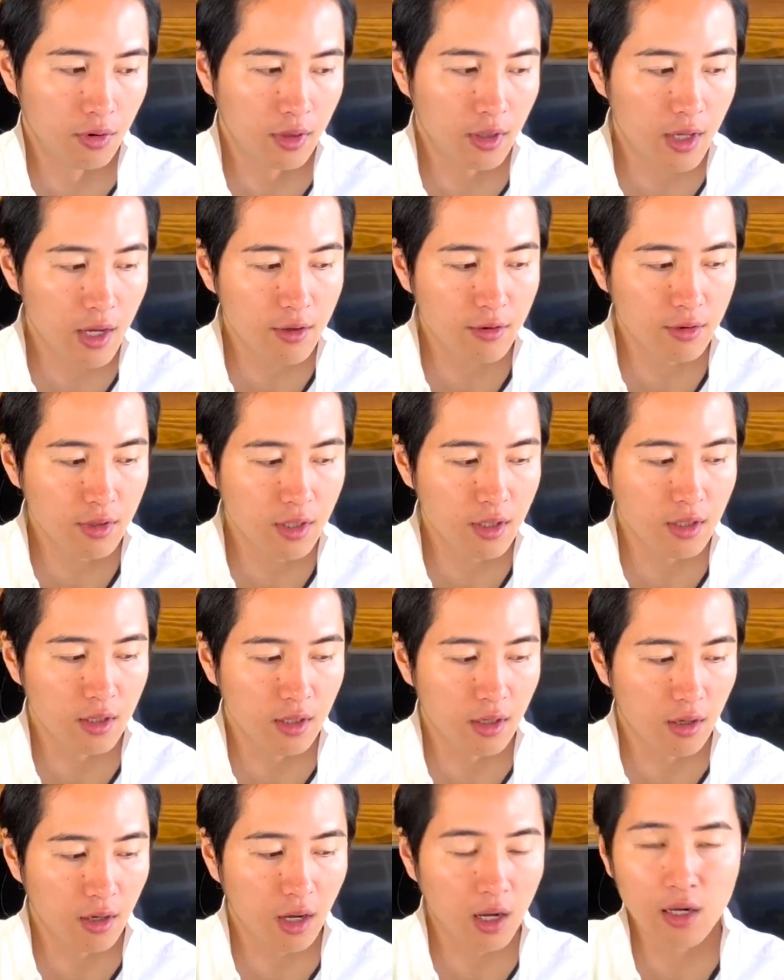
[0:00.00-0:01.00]
逆
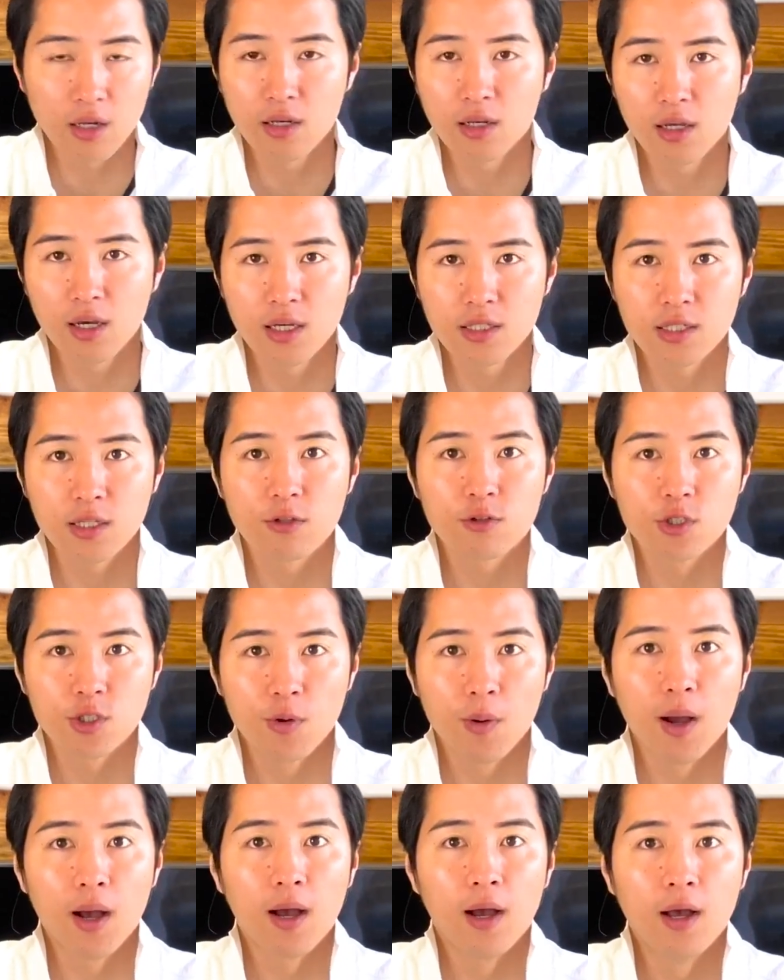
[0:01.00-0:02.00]
に管理会社として
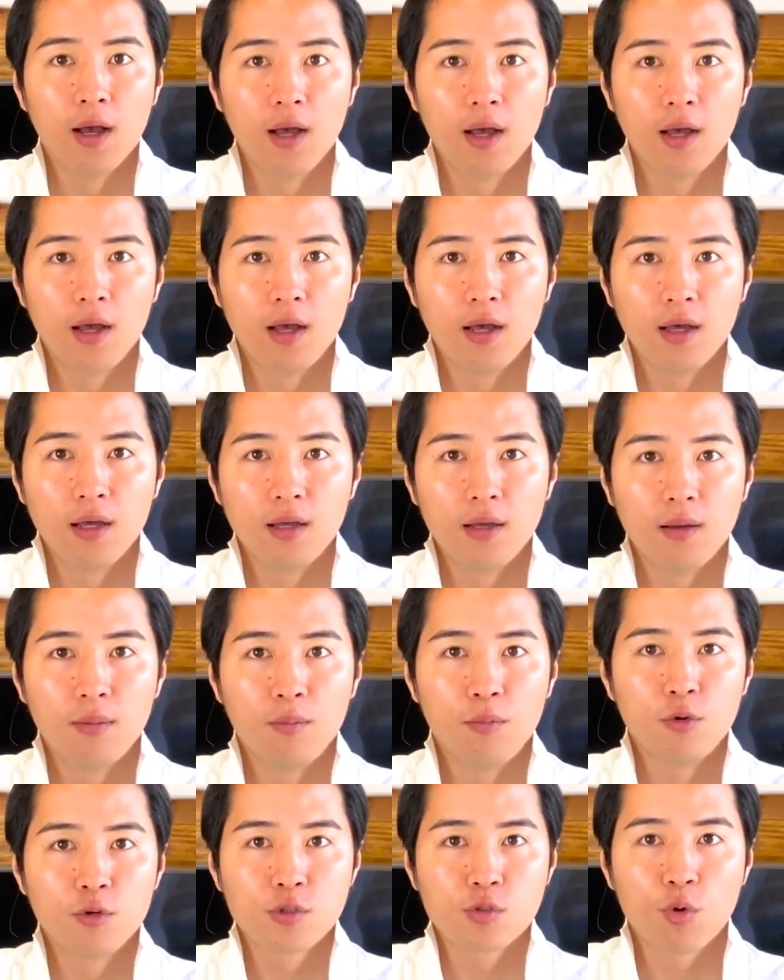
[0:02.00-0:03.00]
は、
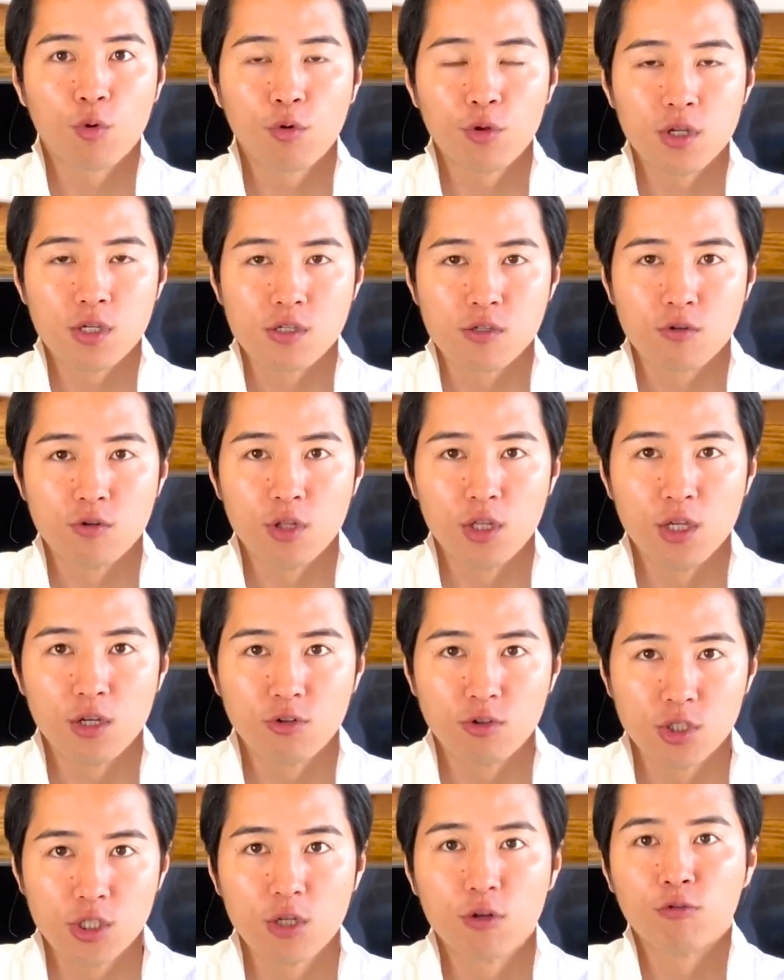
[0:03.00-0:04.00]
もうそこで
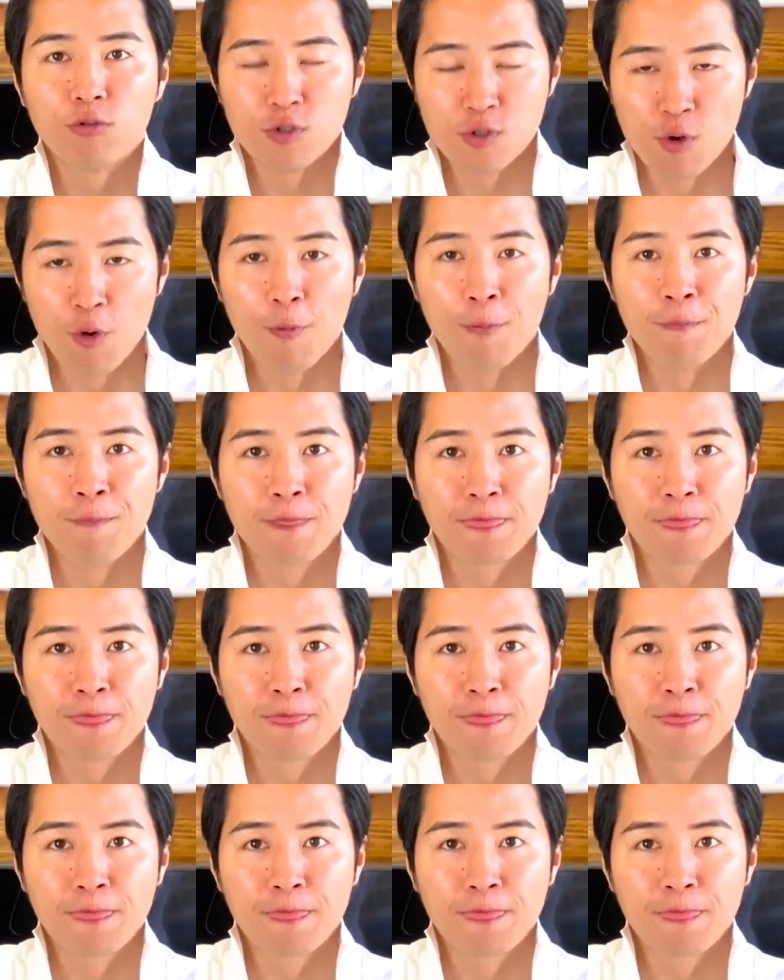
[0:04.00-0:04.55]
スクリーニングしてるんですよ。